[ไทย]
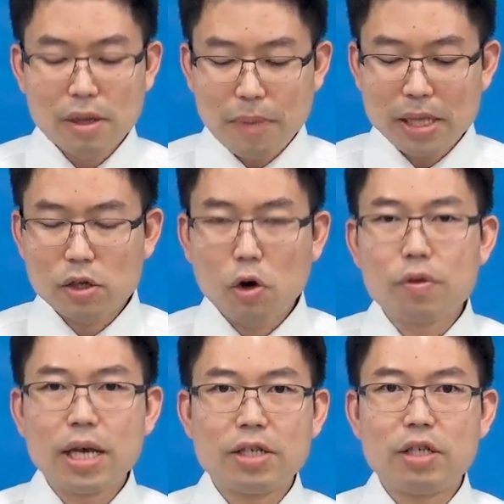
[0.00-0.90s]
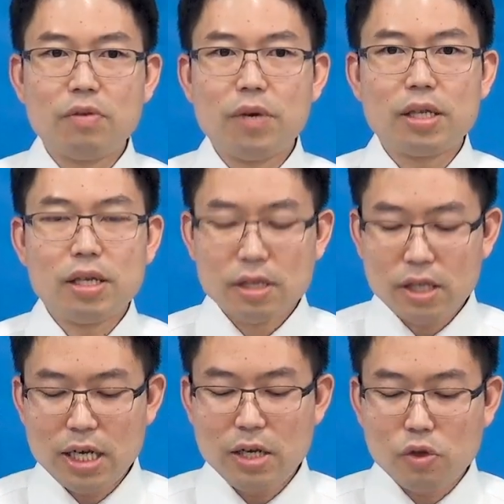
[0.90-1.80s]
เป็นกฎแห่งชีวิต
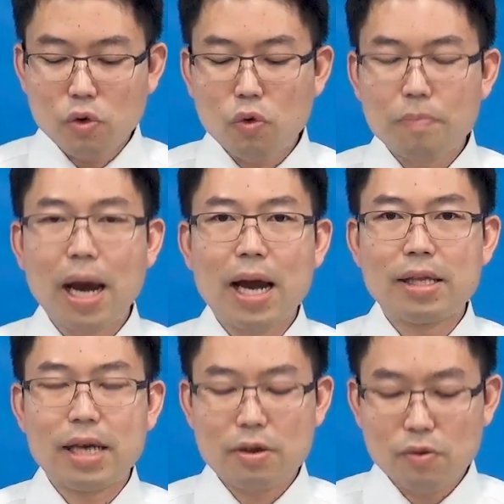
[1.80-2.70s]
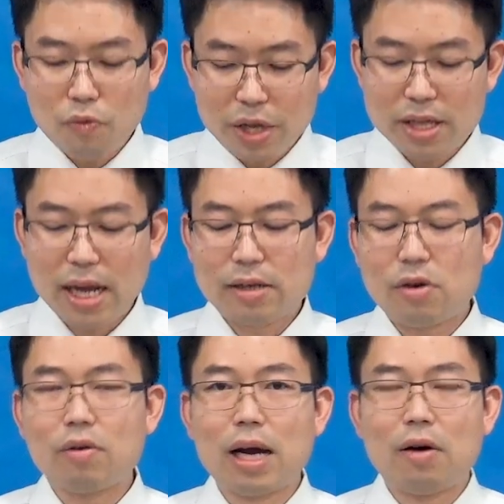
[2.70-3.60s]
ที่อยู่ภายในวิญญาณ
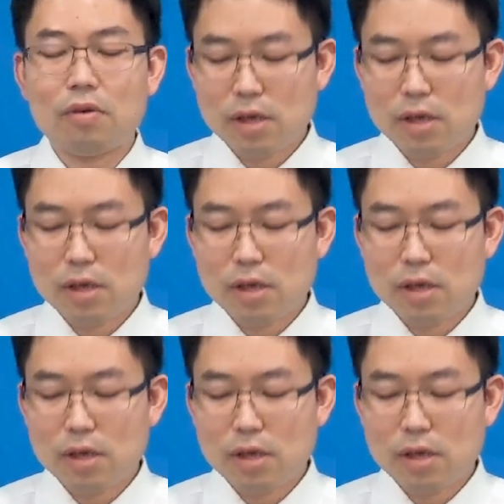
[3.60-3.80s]
ของเรา